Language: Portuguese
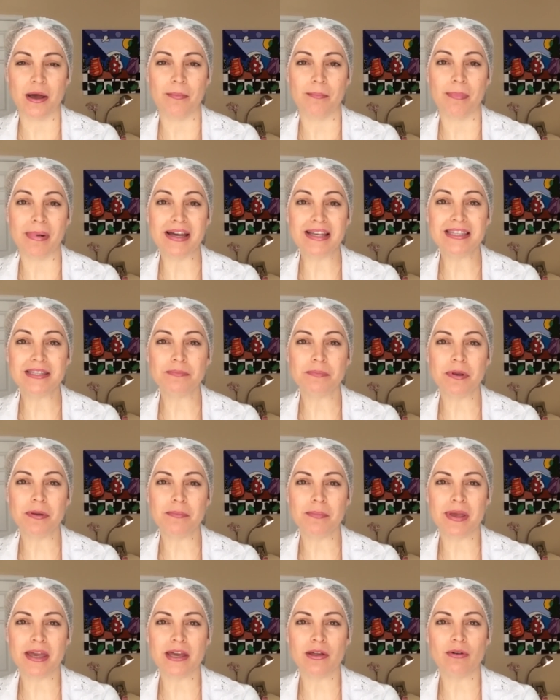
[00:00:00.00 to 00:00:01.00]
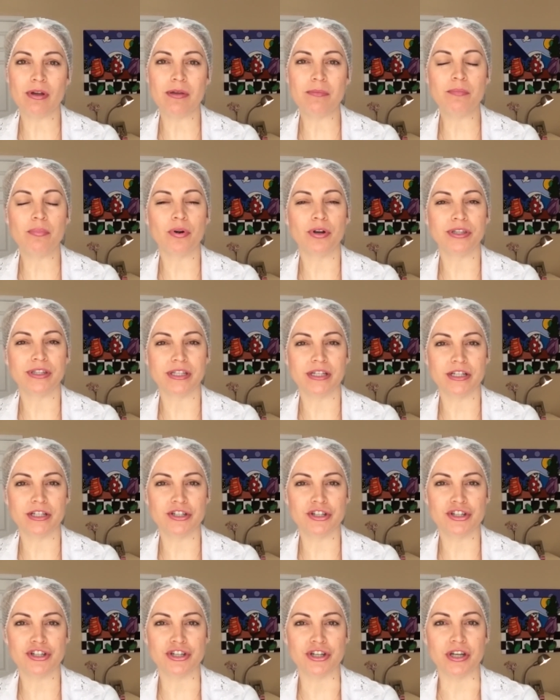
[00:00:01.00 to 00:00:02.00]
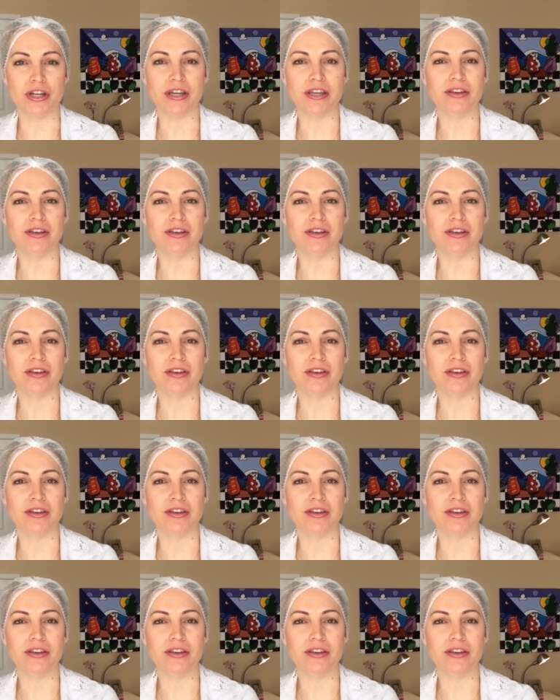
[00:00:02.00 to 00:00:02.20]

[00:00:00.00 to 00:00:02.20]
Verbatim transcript: mas primeiro é importante